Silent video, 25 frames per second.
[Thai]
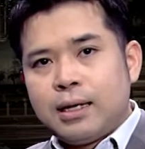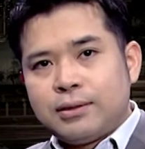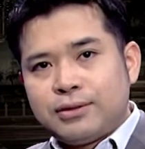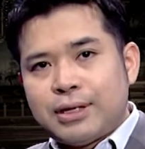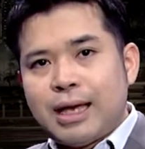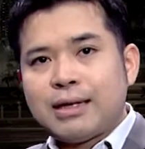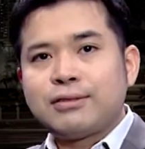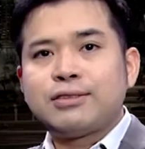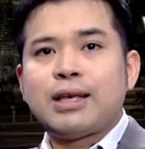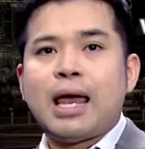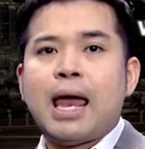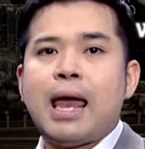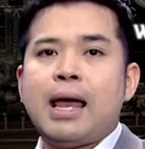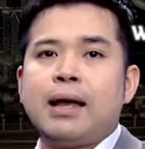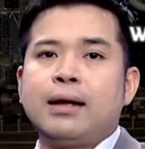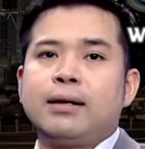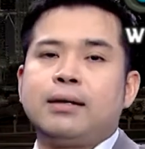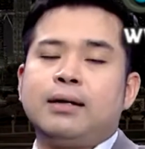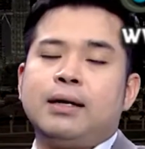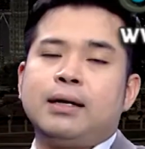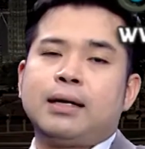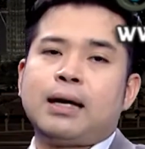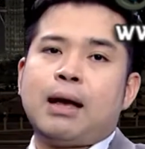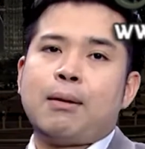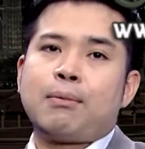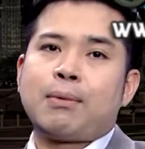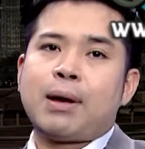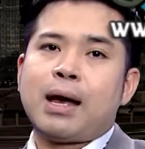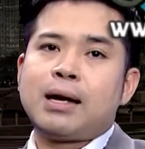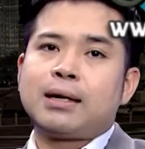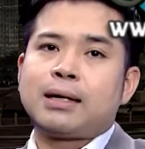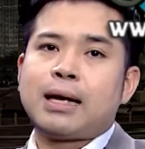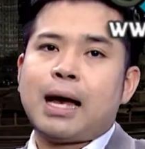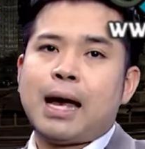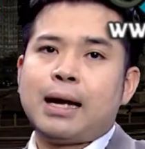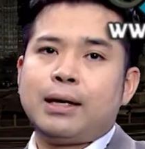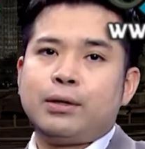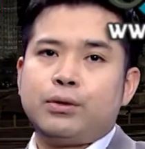แทรกแซงนะครับการ
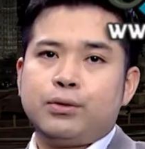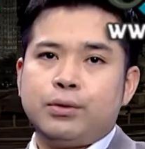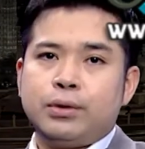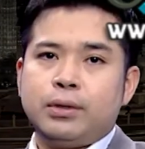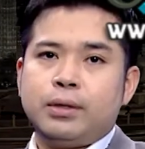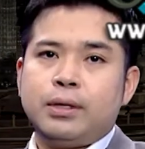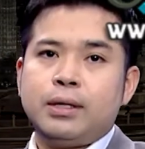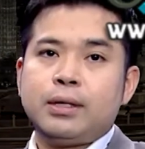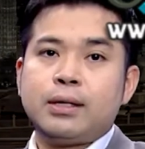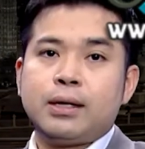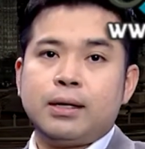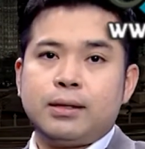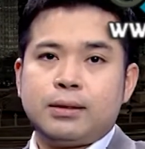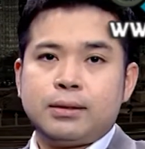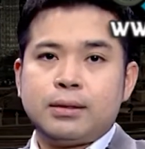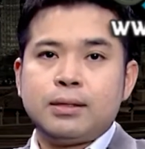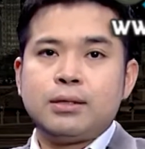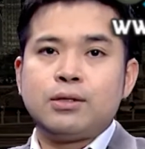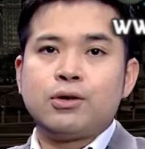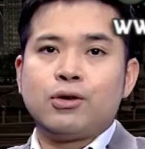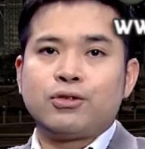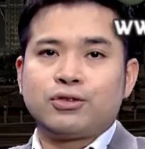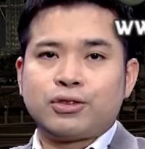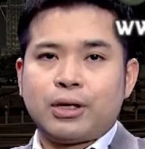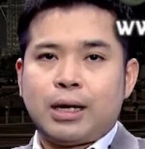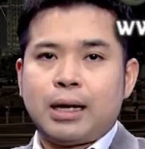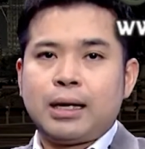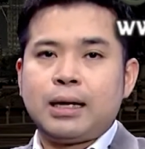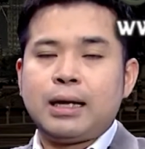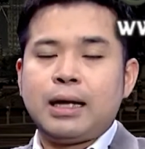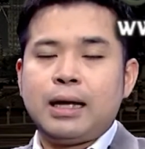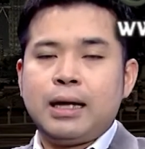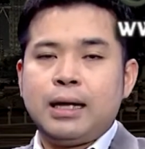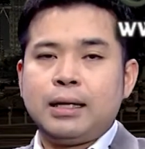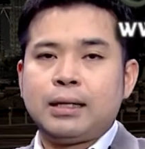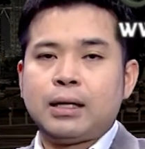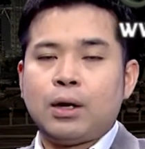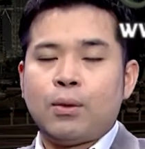ขาดดุลที่เกิดขึ้นของสหรัฐ
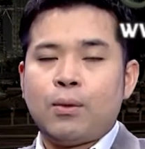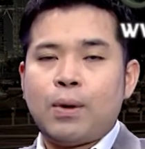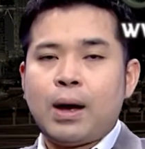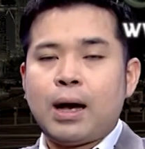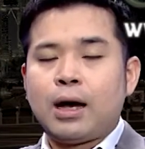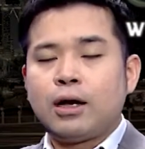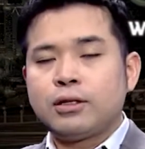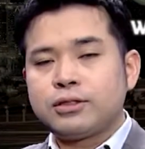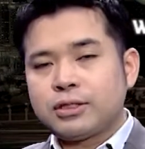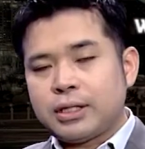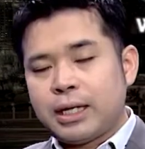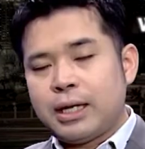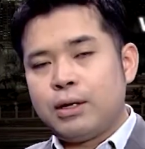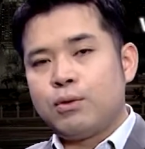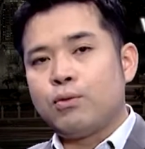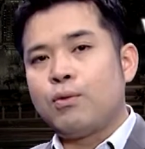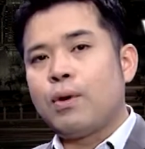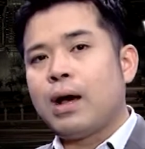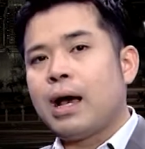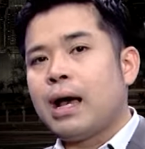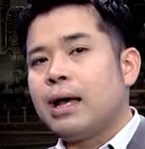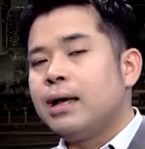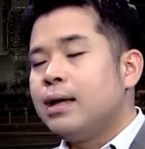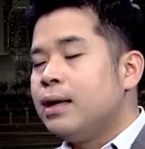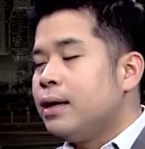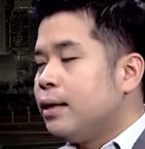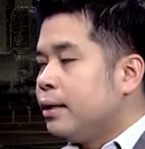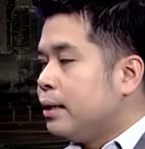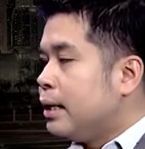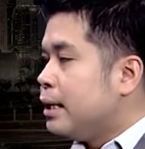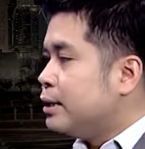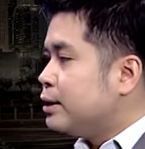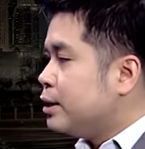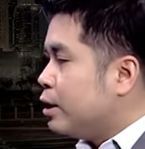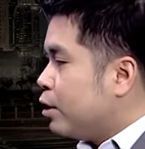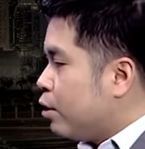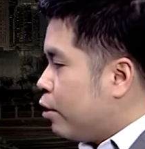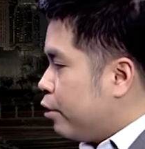เอง แต่ว่าก็จะเห็นว่าใน
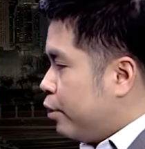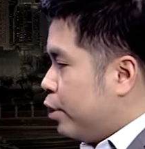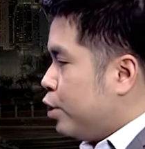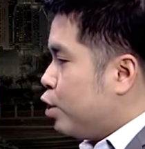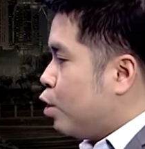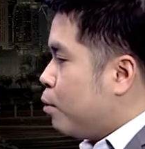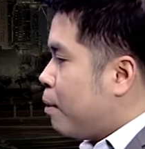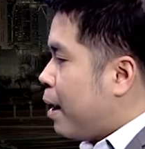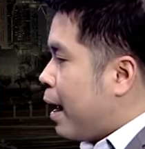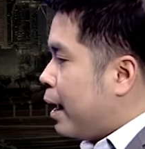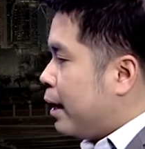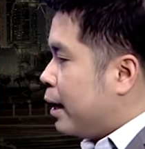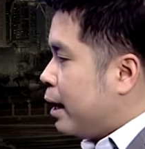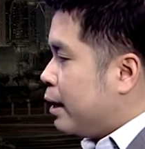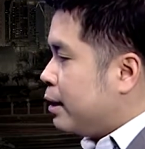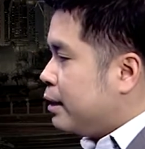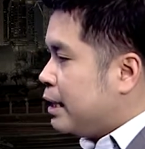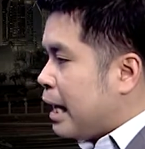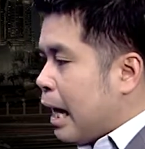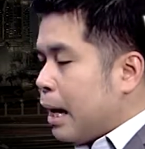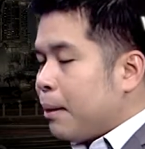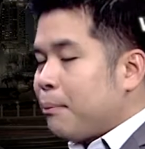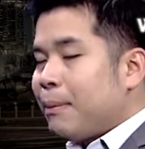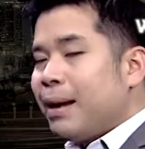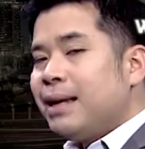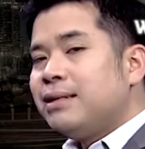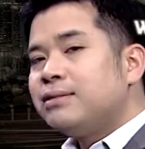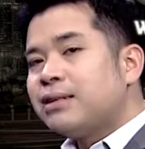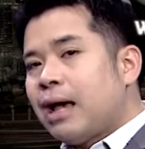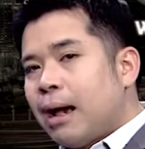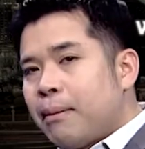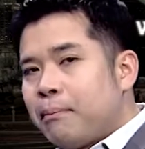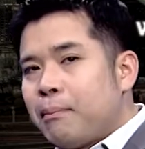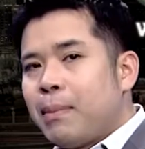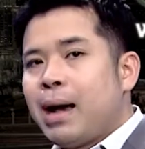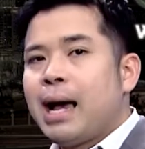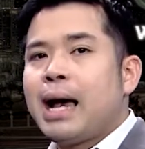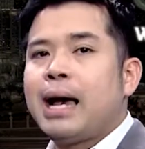เชิงของของนโยบายนั้นยังไม่
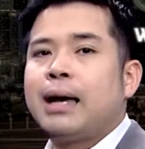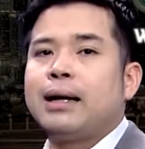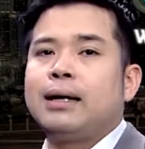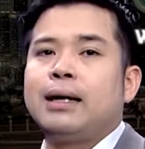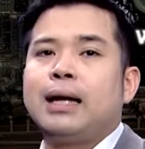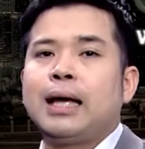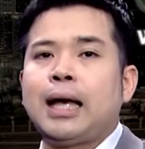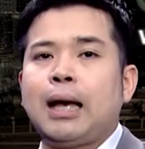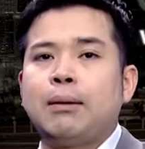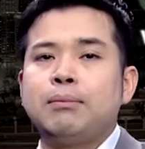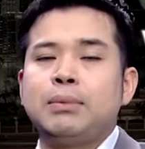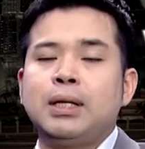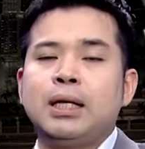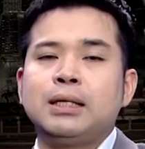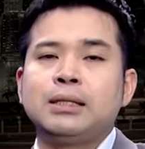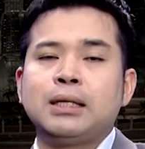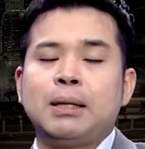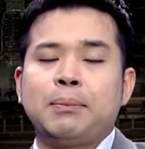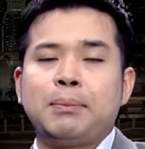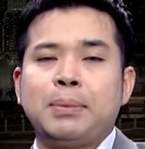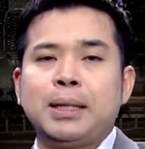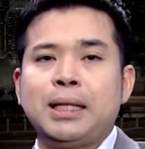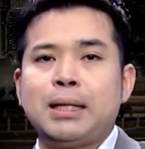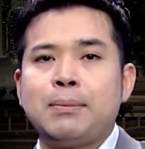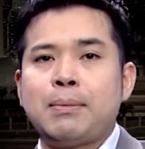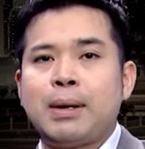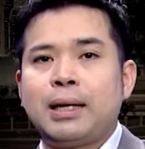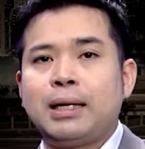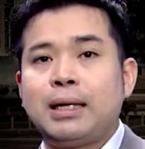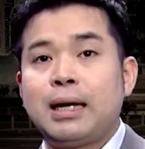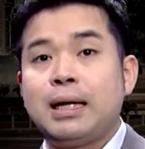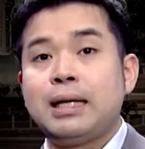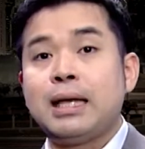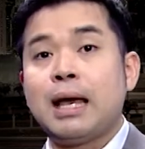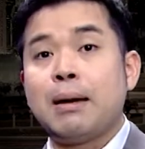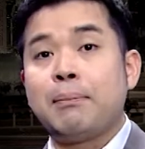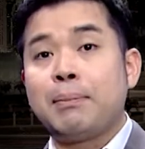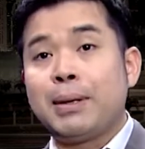สามารถนะครับที่จะปฏิบัติ
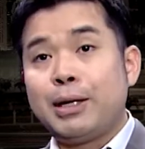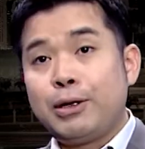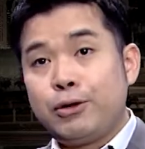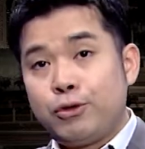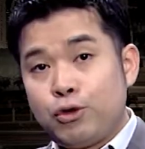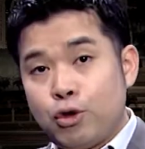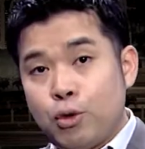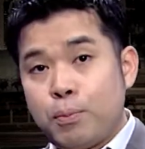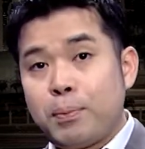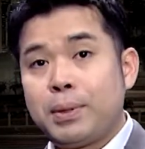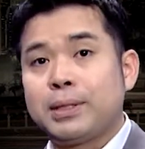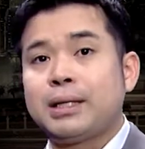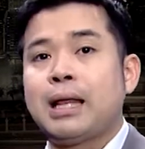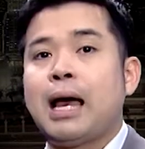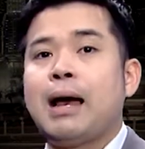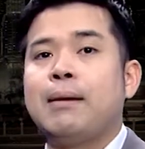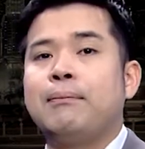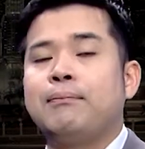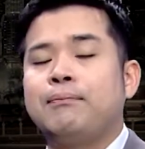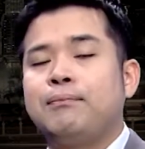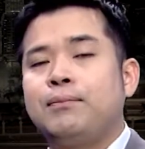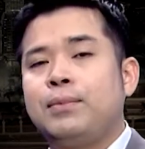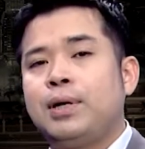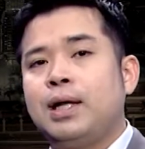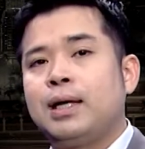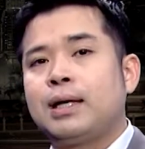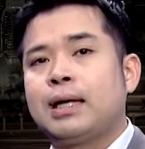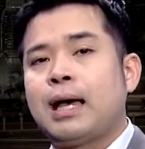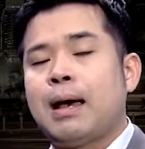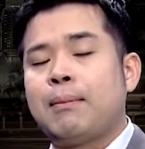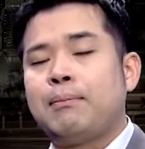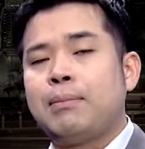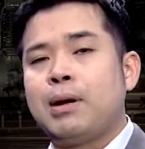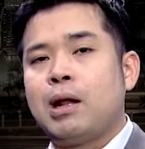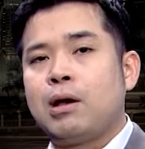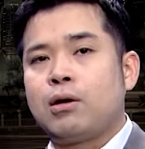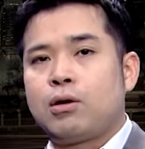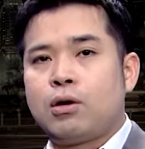ได้อย่างเป็นรูปธรรมนะครั
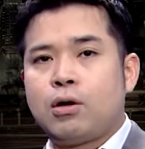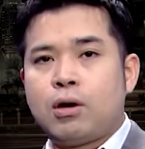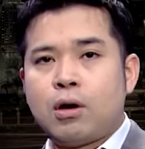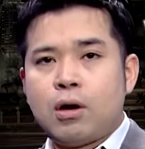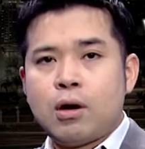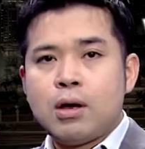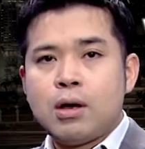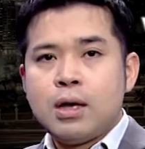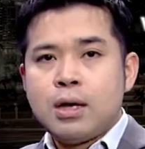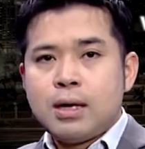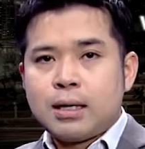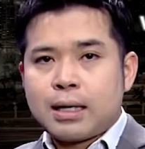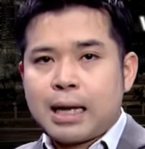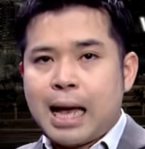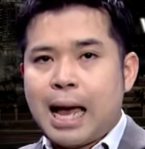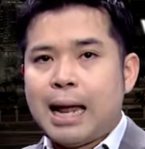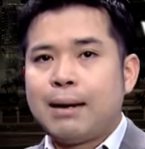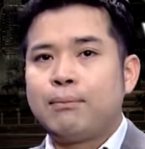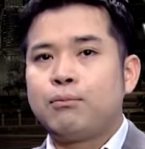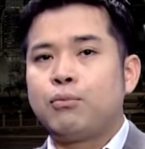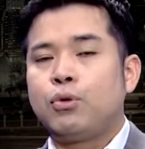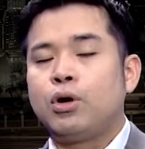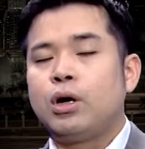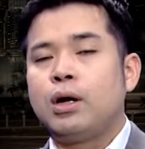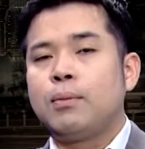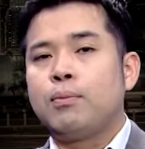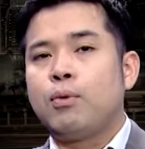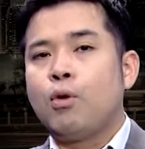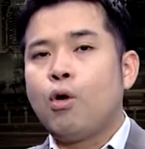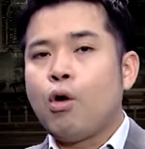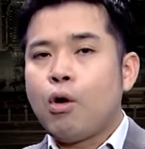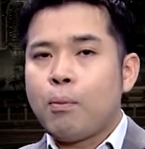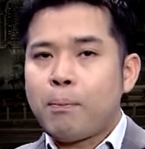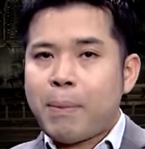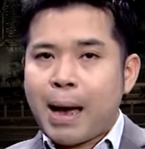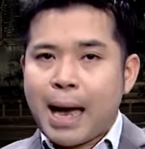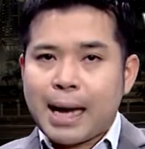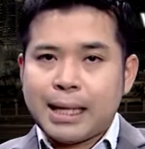บแล้วก็การบริโภ
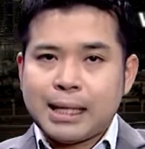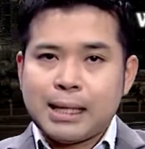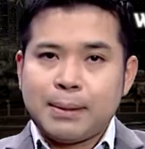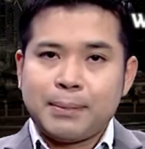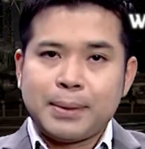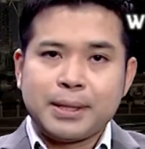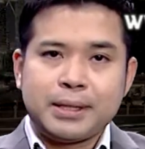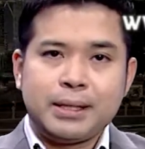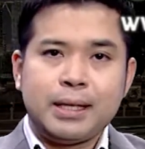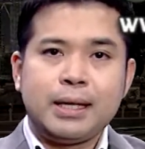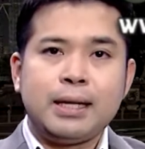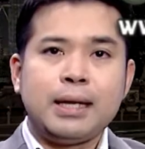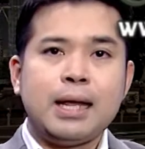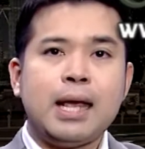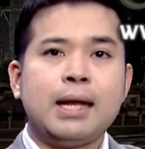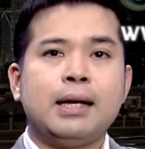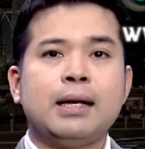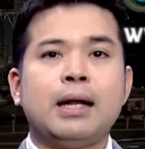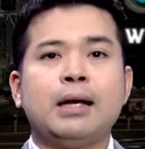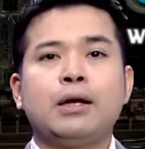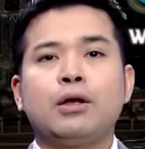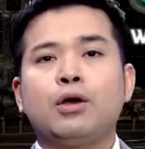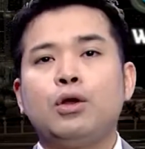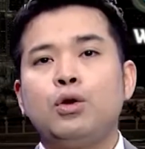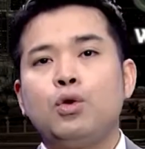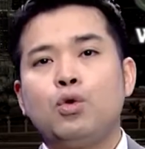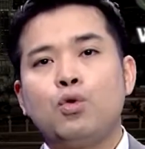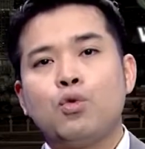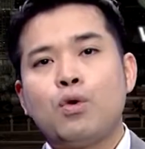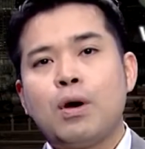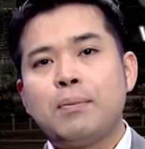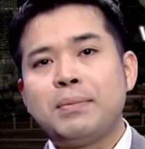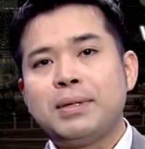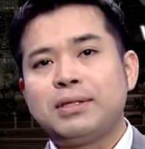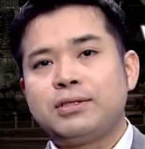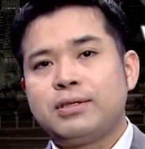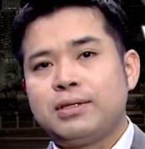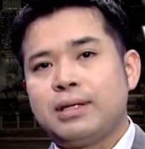คภายในประเทศเองนั้นก็ดู
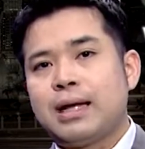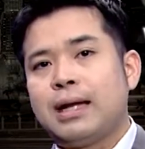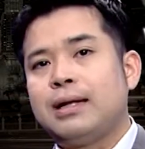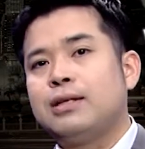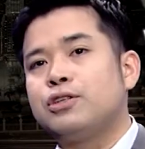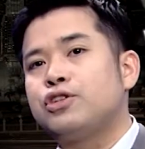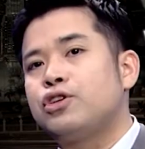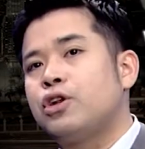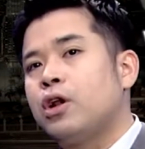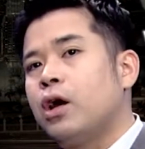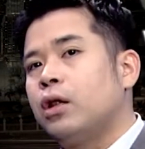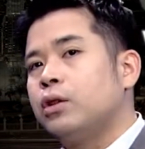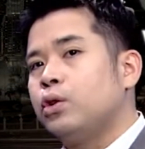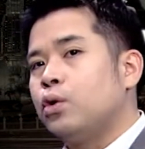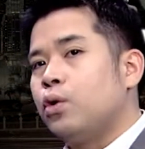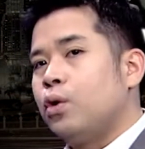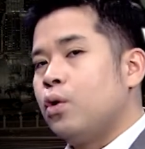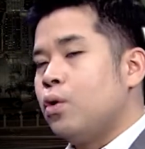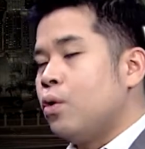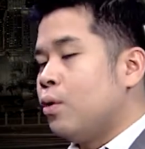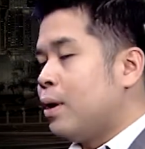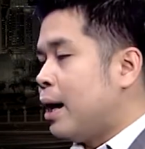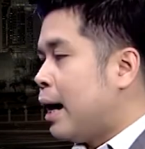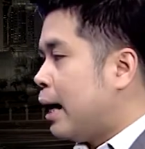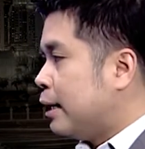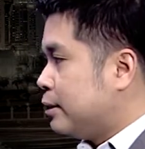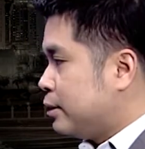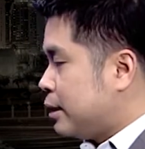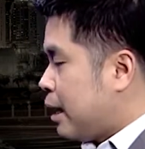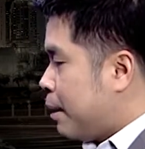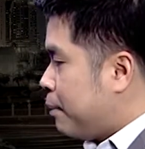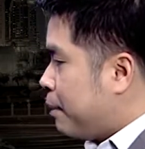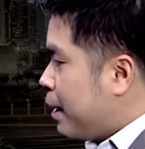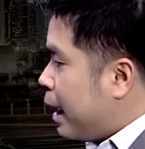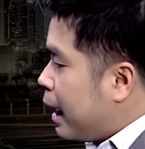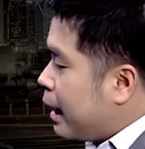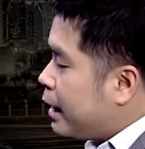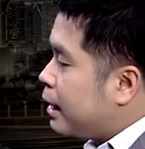ว่ามีสัญญาณที่ชะลอตัวลง อาจจะ
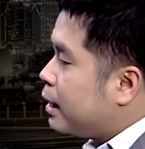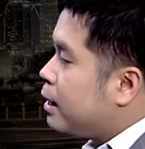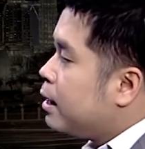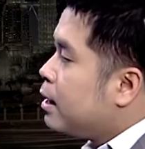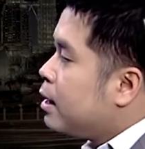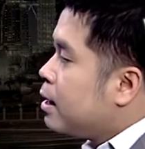ทำให้